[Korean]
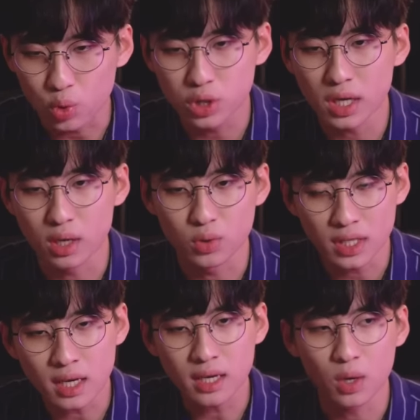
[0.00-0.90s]
고찰하고
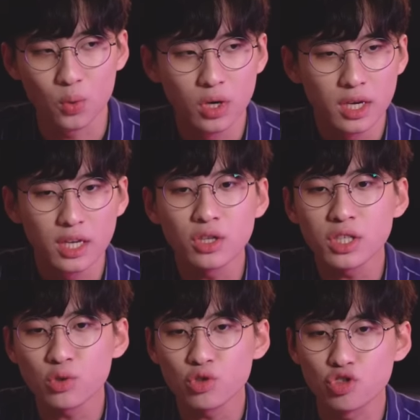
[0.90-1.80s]
생각하고 이런
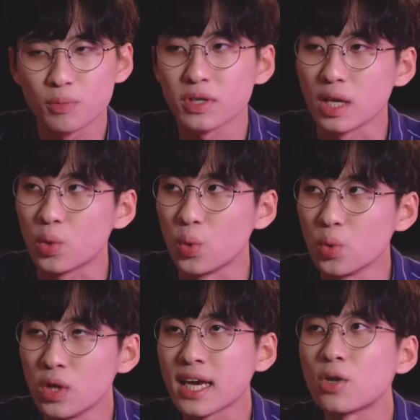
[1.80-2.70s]
친구들이 주변에
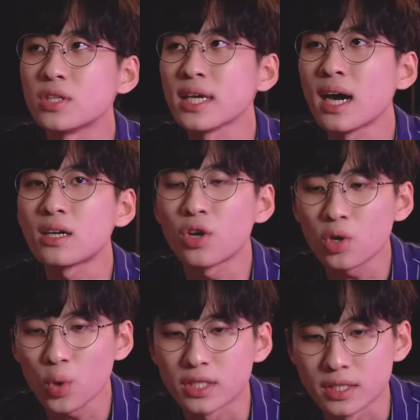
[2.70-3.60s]
있고, 제가 어떤 생각을
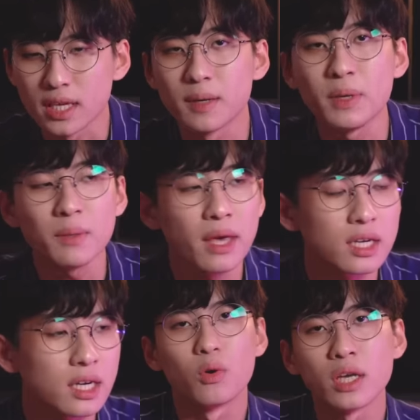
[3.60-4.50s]
털어놓았을 때 그
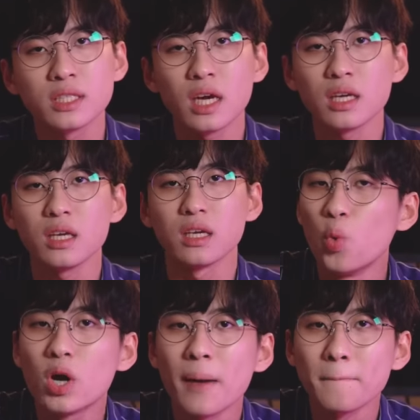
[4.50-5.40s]
피드백을 굉장히
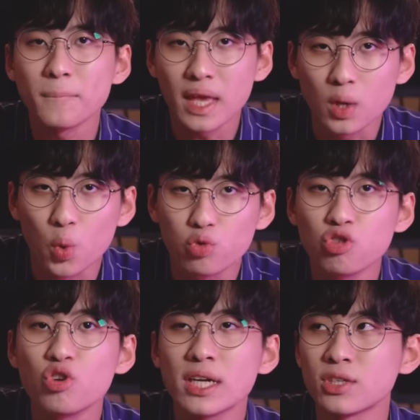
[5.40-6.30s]
공감대 있고
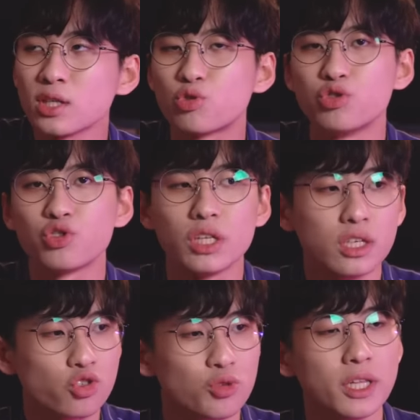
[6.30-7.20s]
훌륭한 선에서 줄 수
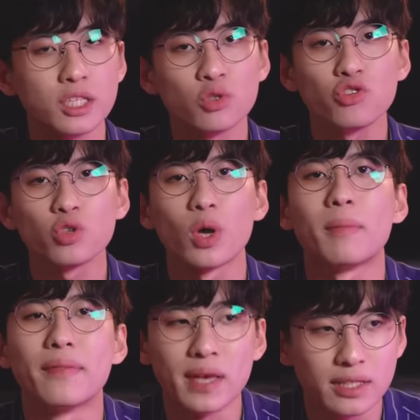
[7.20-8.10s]
있는 주변의 친구들이 되게
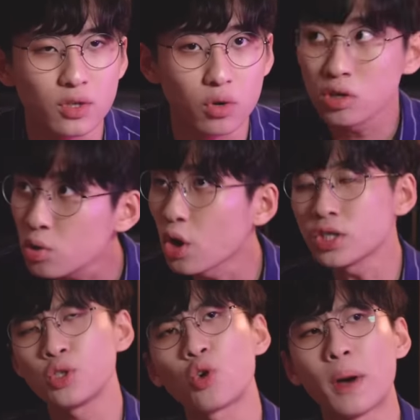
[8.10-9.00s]
많다는 것, 그리고
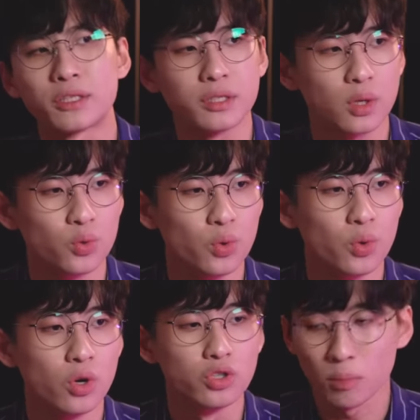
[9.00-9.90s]
현실적으로 봤을
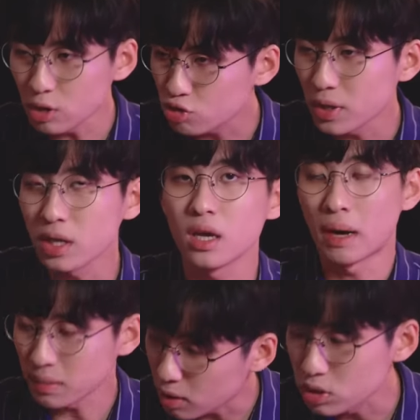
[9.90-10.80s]
때도 정말 주변에
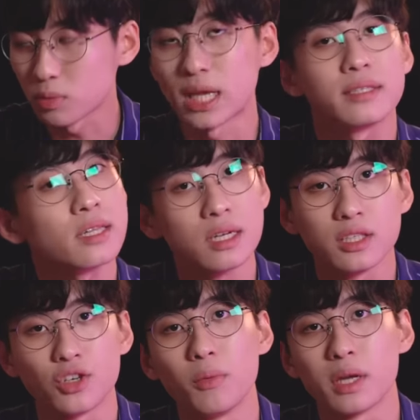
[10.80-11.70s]
그말로 이제 뭐 사자 달린
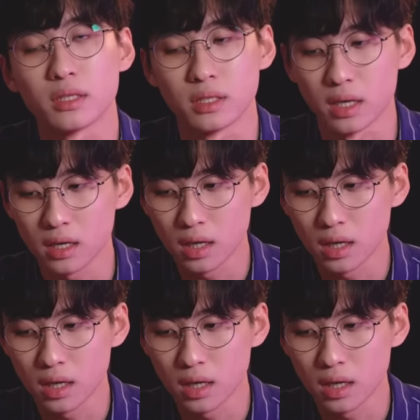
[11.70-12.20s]
직업이라든가